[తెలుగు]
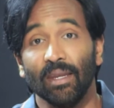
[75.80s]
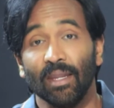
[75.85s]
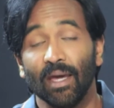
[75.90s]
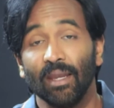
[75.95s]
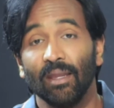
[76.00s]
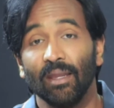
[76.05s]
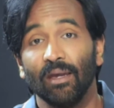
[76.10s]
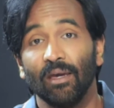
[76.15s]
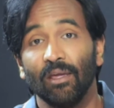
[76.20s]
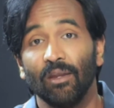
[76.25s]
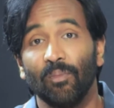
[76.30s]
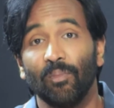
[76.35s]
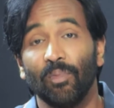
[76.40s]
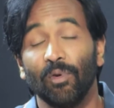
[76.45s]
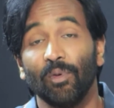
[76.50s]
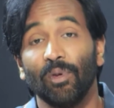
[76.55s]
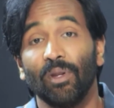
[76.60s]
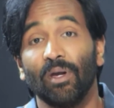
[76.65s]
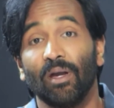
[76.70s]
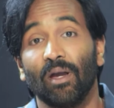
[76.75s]
నాన్నగారు
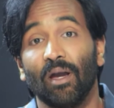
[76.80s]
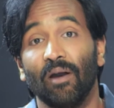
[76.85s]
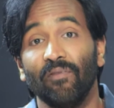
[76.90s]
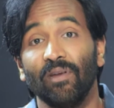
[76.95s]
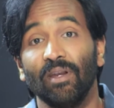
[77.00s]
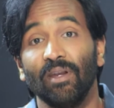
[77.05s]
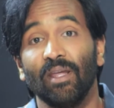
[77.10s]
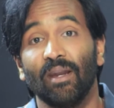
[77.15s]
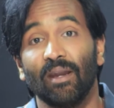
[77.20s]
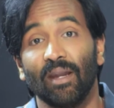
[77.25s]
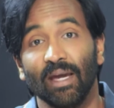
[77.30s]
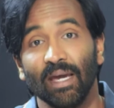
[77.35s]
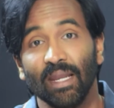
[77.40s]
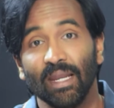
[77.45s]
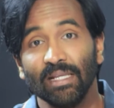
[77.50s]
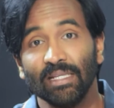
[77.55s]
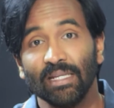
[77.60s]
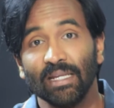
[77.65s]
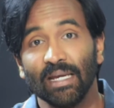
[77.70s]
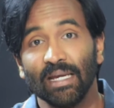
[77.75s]
అప్పుడున్న గవర్నర్
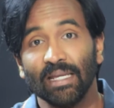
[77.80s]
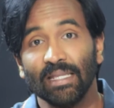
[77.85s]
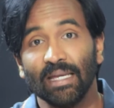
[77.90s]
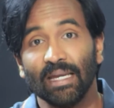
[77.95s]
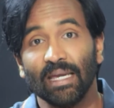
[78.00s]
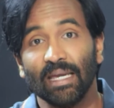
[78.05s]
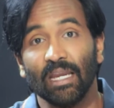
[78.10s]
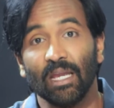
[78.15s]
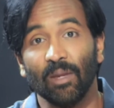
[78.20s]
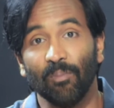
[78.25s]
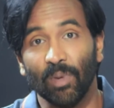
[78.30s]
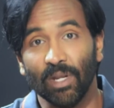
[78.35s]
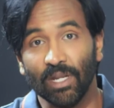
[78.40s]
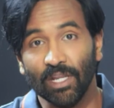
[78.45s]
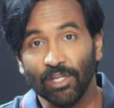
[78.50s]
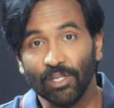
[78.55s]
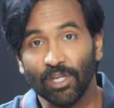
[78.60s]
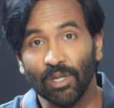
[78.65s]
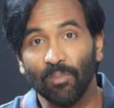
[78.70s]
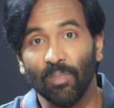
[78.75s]
రంగరాజన్ గారి దగ్గరికి
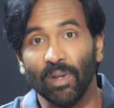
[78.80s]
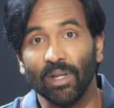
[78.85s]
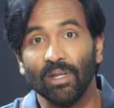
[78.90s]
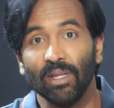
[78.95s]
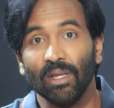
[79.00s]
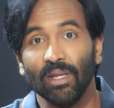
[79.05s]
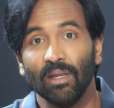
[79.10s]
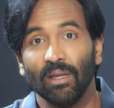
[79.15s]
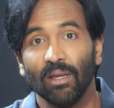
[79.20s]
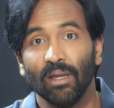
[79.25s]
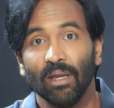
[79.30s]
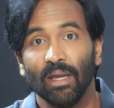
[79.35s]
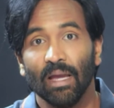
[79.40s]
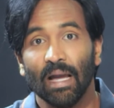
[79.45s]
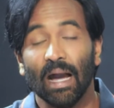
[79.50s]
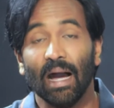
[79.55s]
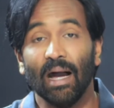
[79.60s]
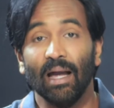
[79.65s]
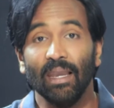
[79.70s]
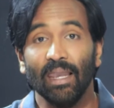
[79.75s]
పిటిషన్ పెట్టి
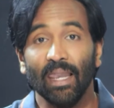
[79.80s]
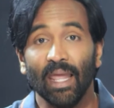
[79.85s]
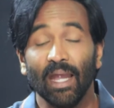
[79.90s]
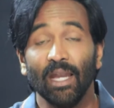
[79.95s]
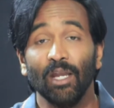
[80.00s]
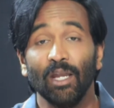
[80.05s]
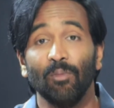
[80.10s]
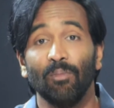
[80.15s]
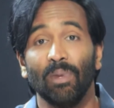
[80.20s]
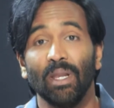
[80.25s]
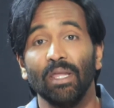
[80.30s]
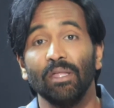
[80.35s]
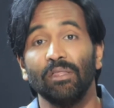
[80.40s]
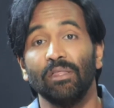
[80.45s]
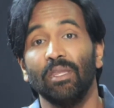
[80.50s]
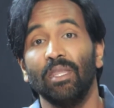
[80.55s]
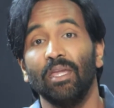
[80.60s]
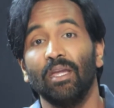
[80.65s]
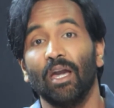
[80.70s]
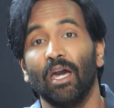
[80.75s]
ఆ ల్యాండ్ మళ్ళీ
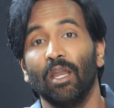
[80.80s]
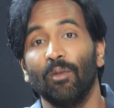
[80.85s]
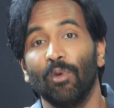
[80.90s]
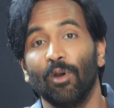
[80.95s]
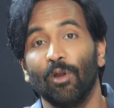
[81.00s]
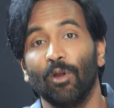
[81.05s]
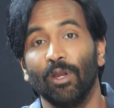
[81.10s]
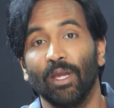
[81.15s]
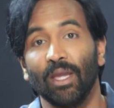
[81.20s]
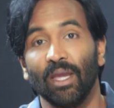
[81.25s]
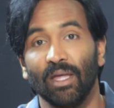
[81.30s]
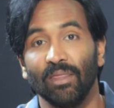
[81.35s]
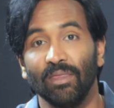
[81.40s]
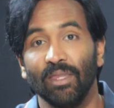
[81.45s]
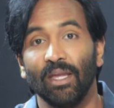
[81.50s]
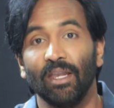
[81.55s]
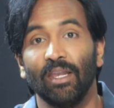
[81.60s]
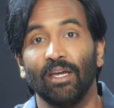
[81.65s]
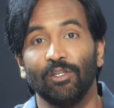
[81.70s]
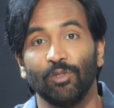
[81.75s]
సినీ కార్మికులకి
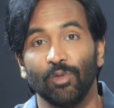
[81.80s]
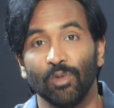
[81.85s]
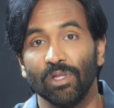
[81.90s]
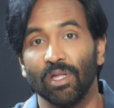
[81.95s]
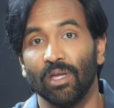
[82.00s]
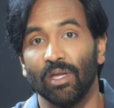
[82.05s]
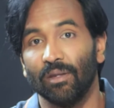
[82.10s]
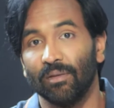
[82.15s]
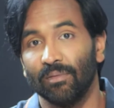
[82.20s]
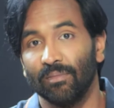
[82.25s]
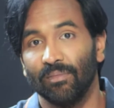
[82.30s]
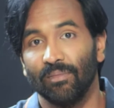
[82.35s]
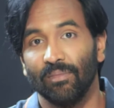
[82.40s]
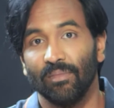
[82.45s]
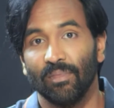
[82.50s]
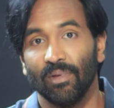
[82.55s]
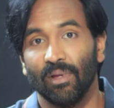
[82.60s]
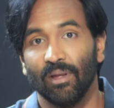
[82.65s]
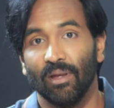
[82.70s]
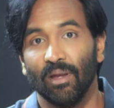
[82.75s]
అందేలా చూశారు
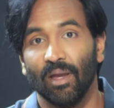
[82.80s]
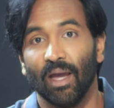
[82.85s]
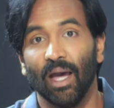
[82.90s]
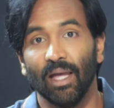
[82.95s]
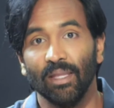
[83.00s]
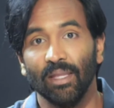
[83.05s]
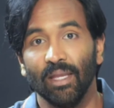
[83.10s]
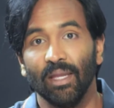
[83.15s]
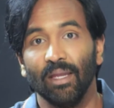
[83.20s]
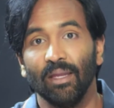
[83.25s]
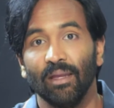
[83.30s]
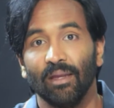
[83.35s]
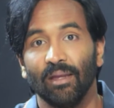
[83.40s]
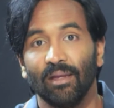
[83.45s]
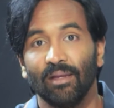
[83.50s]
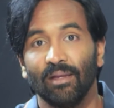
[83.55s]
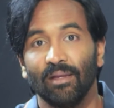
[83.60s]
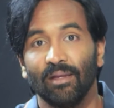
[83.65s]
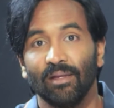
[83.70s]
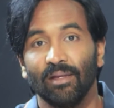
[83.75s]
అదే
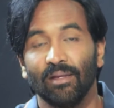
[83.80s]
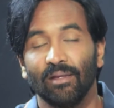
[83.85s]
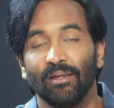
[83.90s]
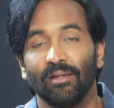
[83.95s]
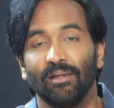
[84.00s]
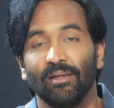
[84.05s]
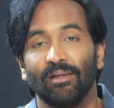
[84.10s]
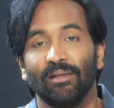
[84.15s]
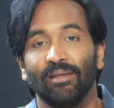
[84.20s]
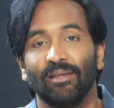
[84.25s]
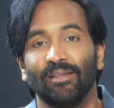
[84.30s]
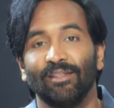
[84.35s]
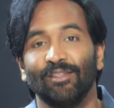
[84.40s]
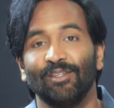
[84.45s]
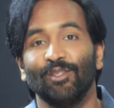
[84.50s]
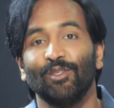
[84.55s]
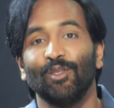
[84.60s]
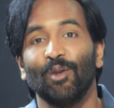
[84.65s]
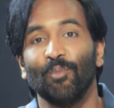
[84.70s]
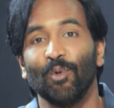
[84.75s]

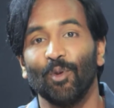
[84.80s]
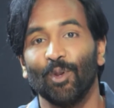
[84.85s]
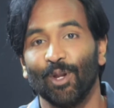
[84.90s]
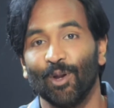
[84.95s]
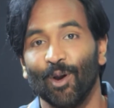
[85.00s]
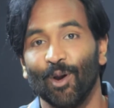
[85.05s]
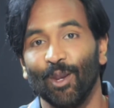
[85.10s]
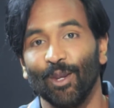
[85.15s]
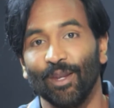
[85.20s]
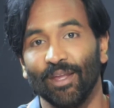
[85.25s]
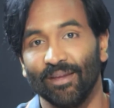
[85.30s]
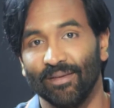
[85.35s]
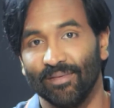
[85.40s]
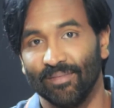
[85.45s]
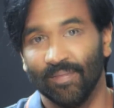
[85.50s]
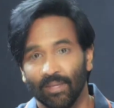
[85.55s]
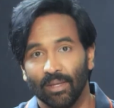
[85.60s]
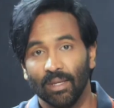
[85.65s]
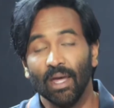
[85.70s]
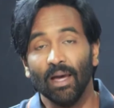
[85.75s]
చిత్రపూరి కాలనీ
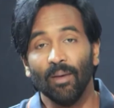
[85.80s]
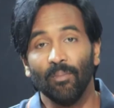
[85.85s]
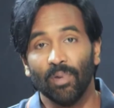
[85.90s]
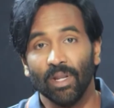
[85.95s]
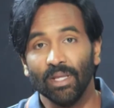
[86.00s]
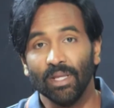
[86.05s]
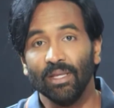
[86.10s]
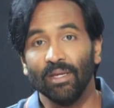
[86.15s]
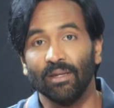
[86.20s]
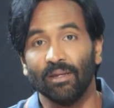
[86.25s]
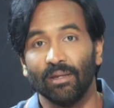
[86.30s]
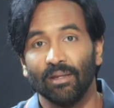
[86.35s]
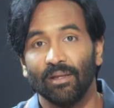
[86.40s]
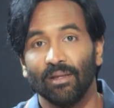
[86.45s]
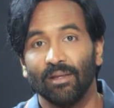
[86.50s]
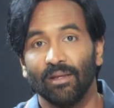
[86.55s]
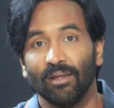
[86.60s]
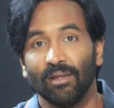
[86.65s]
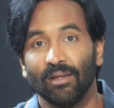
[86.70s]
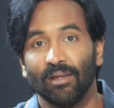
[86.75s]
నా బ్రదర్
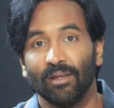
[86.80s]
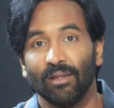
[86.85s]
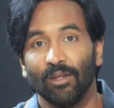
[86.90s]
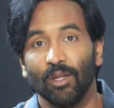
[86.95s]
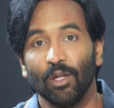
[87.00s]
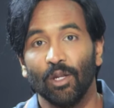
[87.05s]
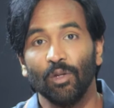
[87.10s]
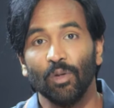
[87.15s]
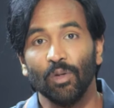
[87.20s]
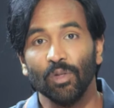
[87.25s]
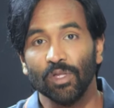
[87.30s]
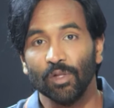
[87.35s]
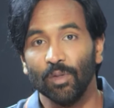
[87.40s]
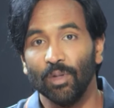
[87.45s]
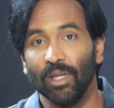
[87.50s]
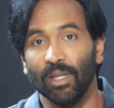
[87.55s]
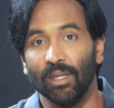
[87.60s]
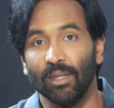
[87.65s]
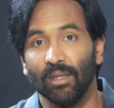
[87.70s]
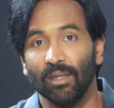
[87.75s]
నటుడు
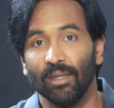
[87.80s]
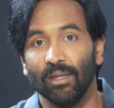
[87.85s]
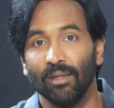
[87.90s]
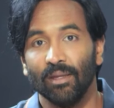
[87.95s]
సునీల్